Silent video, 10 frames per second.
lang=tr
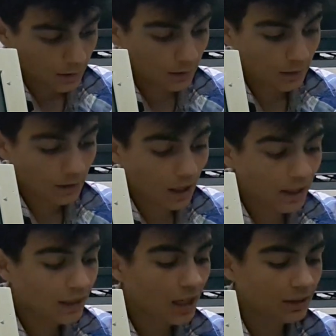E,
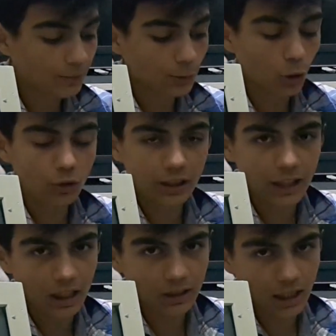anakartımızı 10
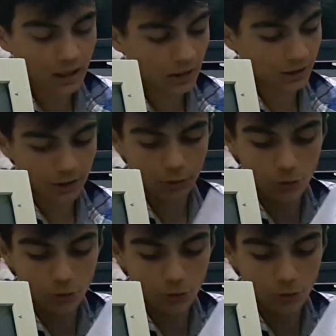liraya aldık arkadaşlar.